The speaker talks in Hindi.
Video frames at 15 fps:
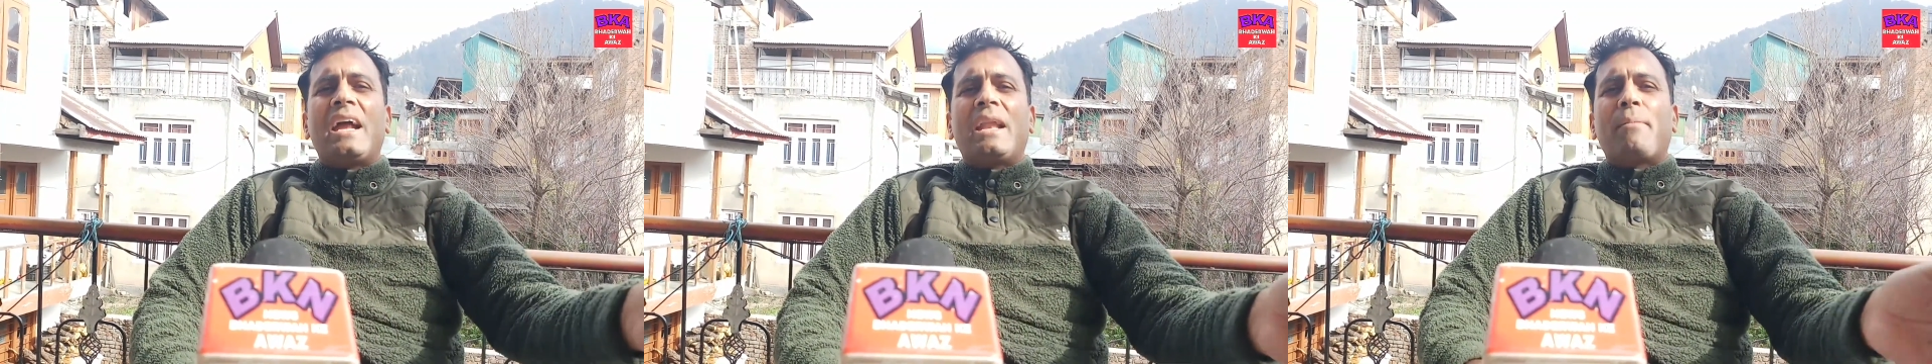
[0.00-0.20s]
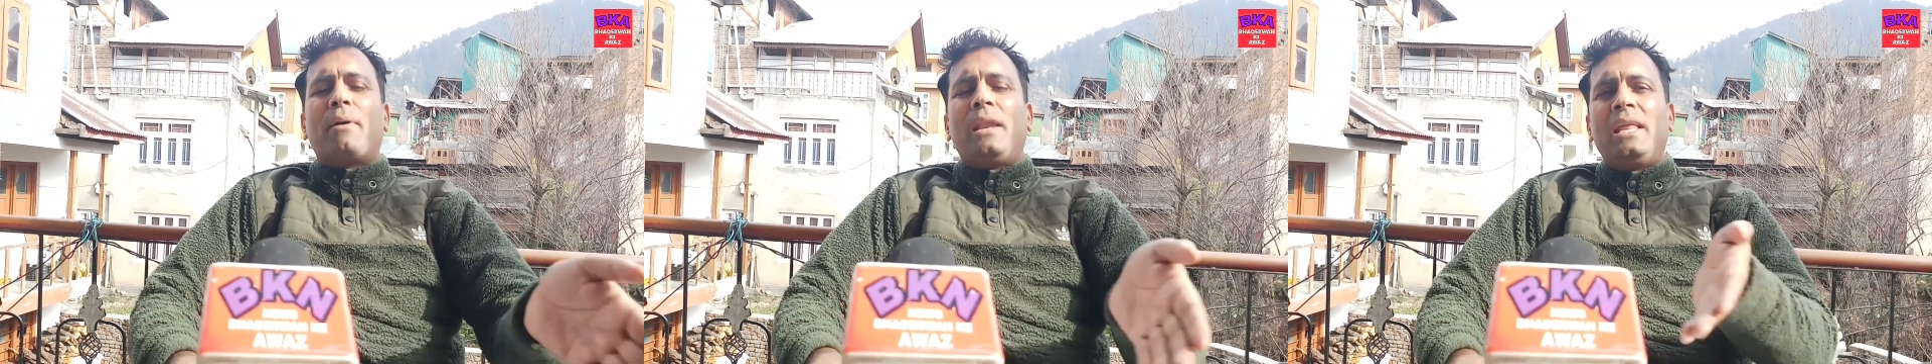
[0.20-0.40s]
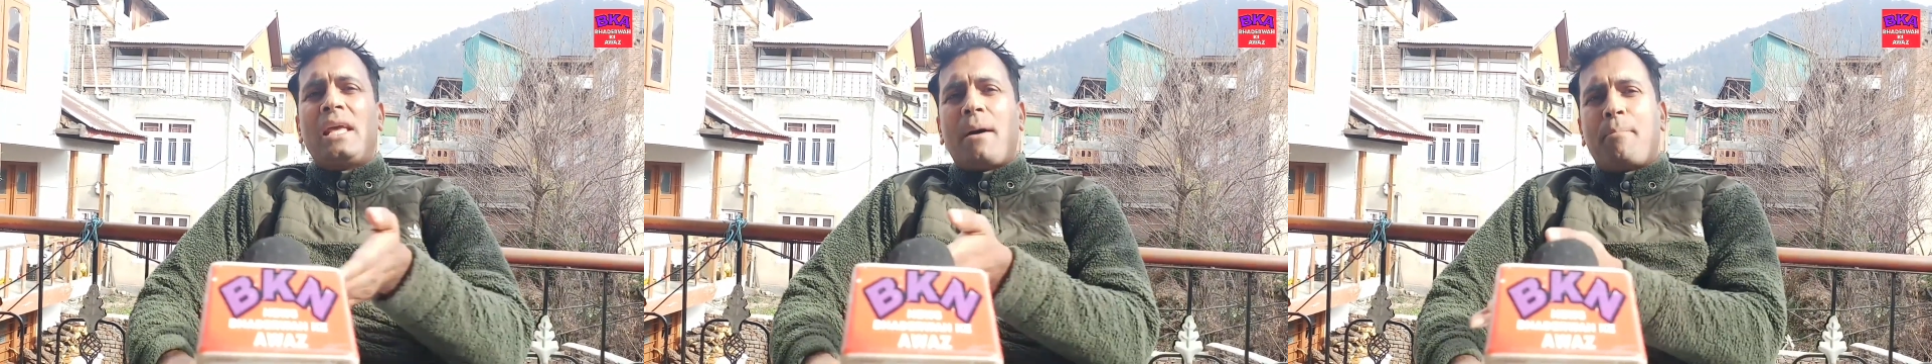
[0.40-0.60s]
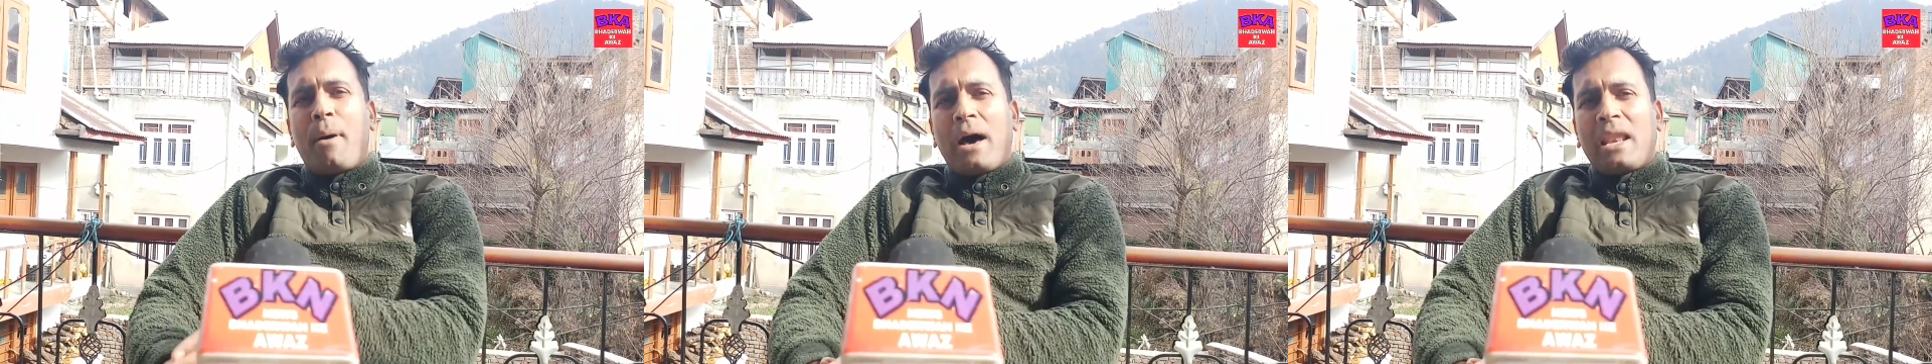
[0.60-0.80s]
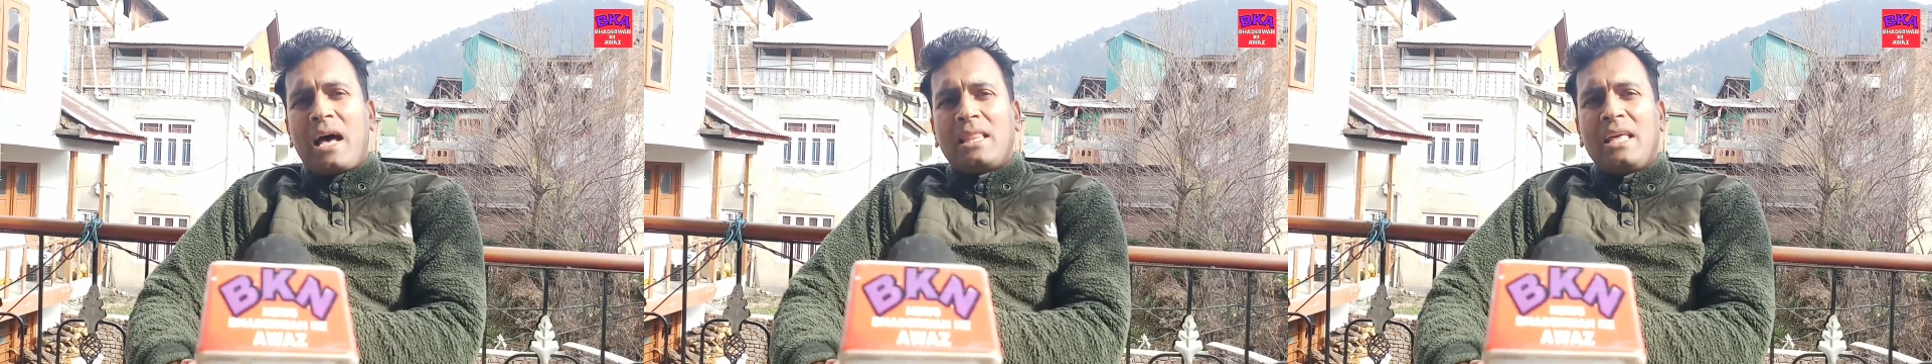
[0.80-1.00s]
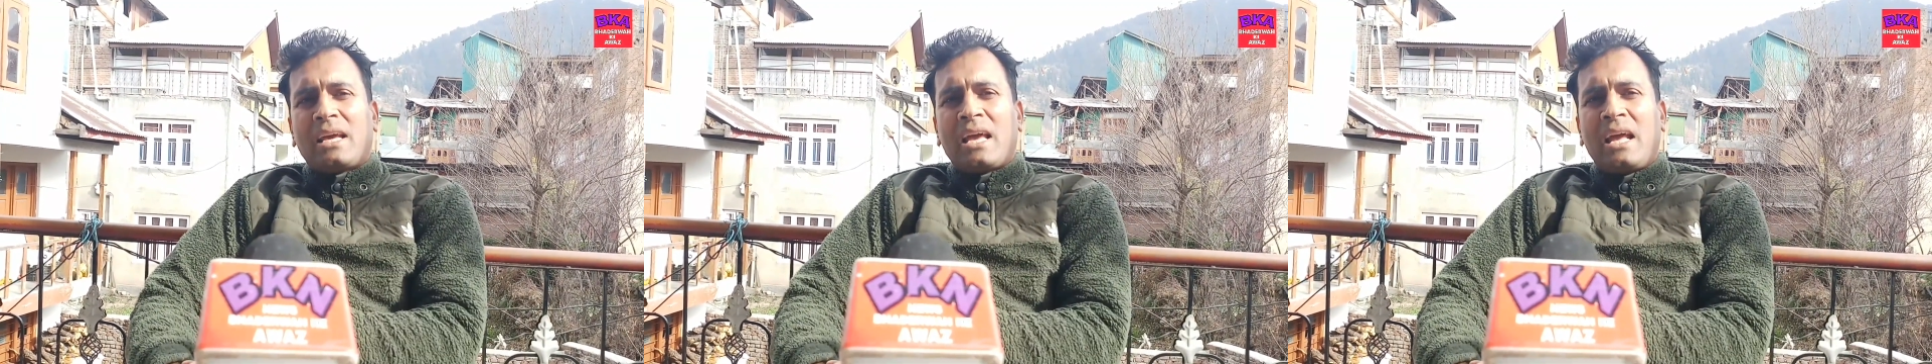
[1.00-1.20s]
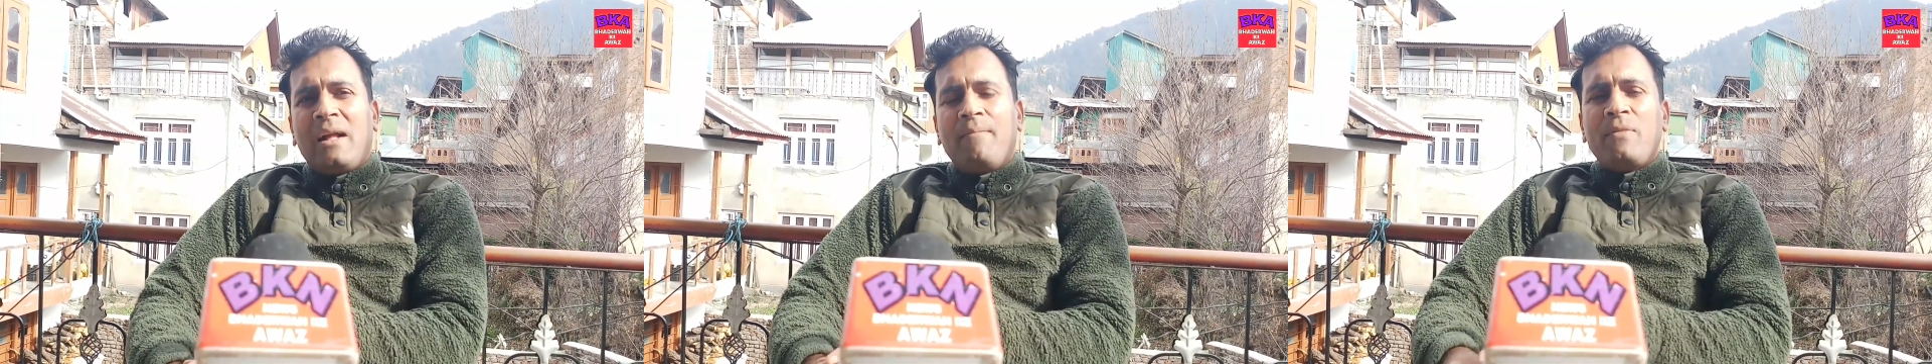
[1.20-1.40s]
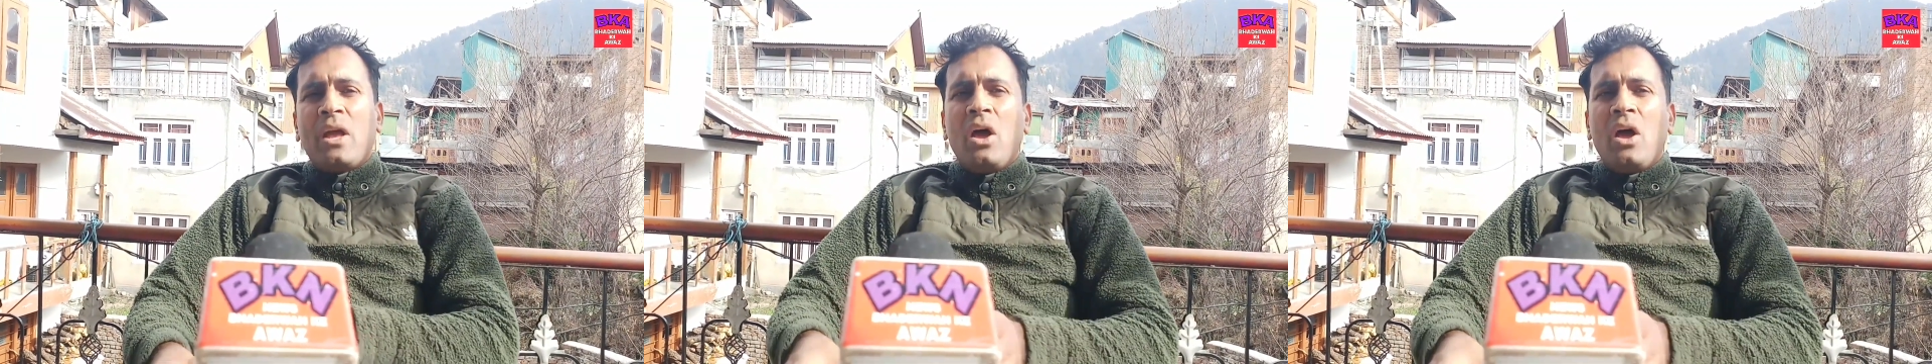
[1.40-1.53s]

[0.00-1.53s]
ए डबल लिया भाला देखे